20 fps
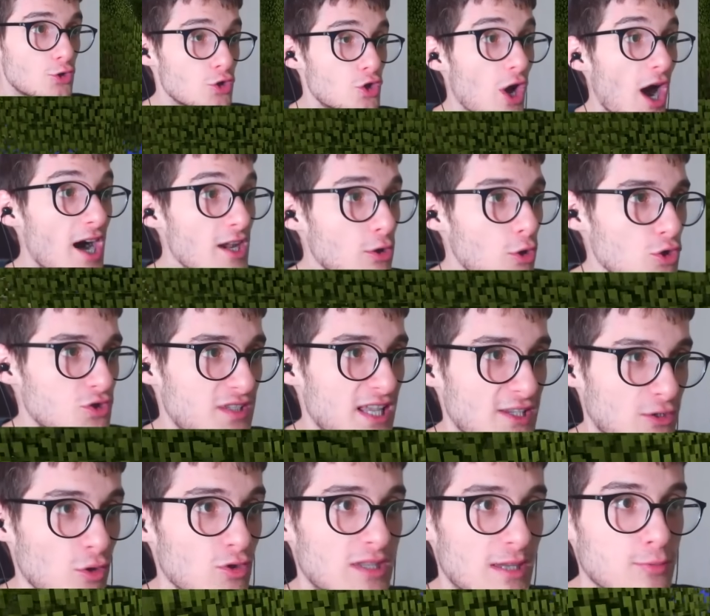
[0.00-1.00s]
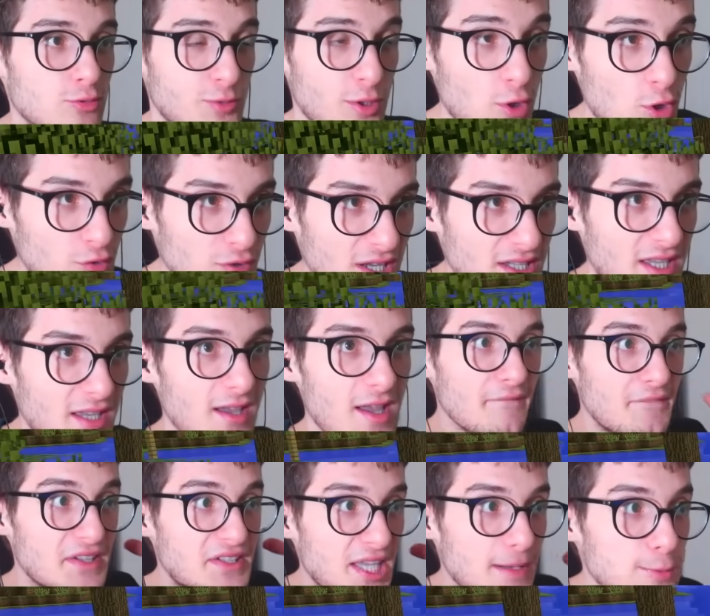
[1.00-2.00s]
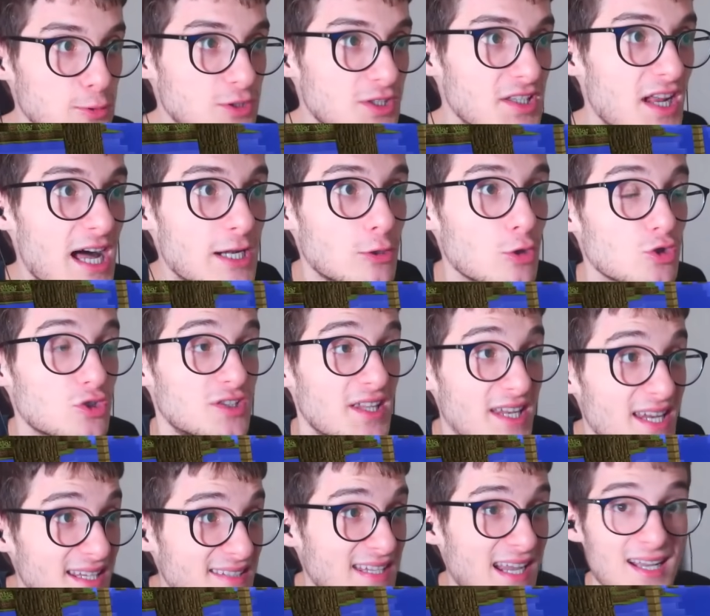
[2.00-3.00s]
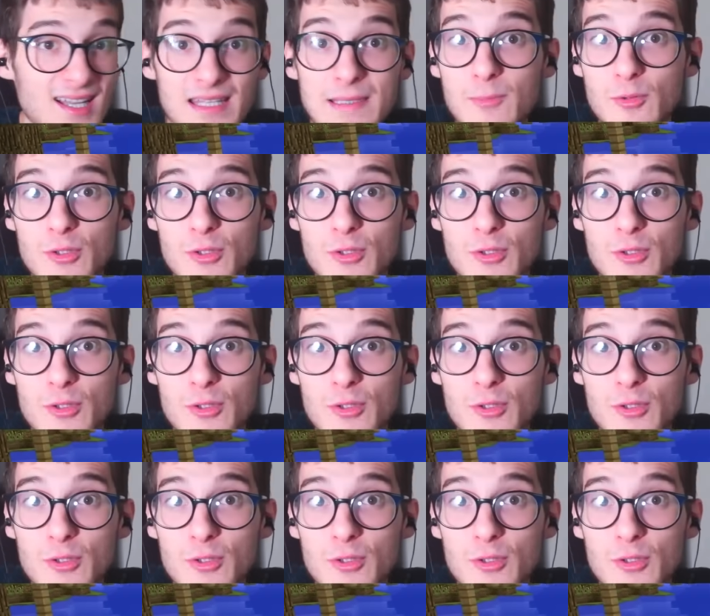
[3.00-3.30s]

Çünkü Harkos'ta en son tabutlar ondaydı. Ve tabutları Harkos nereye sakladı